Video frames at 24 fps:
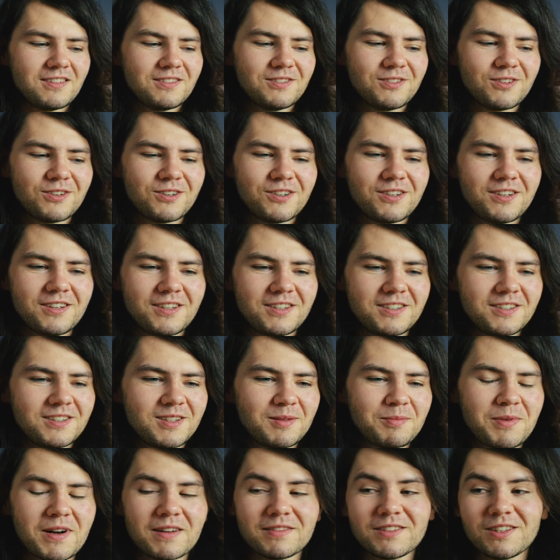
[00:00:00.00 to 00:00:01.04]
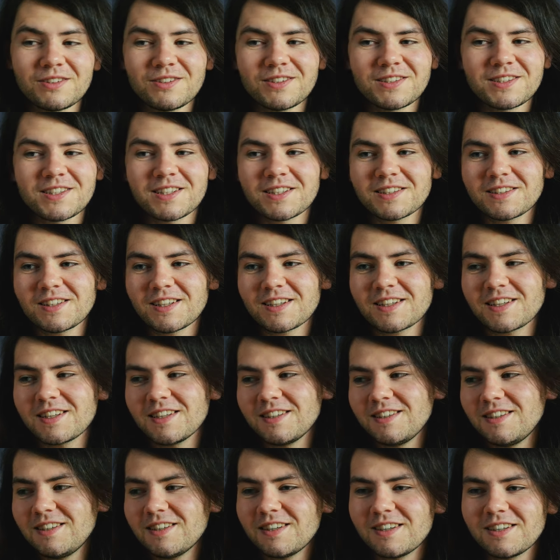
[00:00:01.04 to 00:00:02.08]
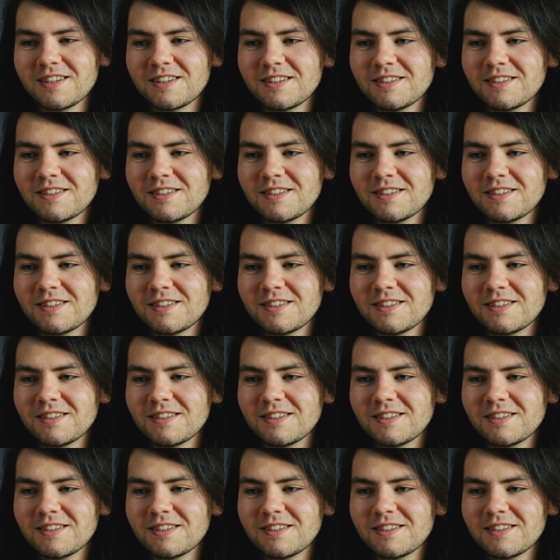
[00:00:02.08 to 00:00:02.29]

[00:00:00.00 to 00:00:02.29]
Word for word: No, naprawdę, to jest jak taki